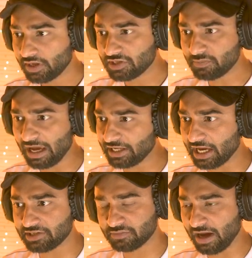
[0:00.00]
इस बार
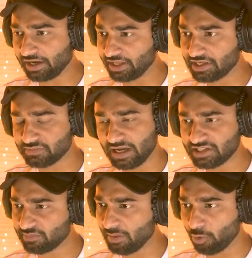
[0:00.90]
यार इस बार नहीं इस बार
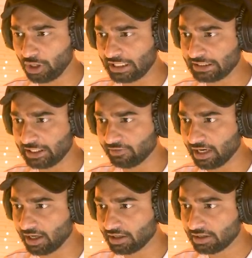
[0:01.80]
इसे मैं मौका नहीं देने
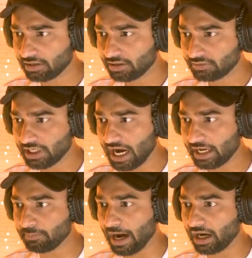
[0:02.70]
वाला ये आ
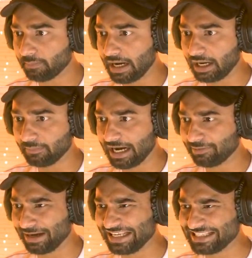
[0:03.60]
गई भाग भाग भाग
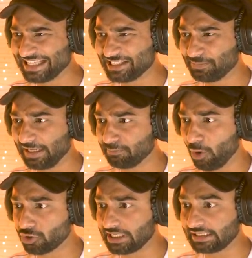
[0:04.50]
भाई इसकी स्पीड
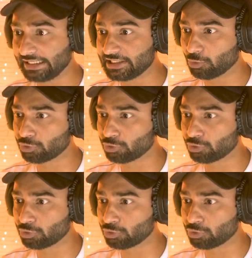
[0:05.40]
बहुत ज्यादा नीचे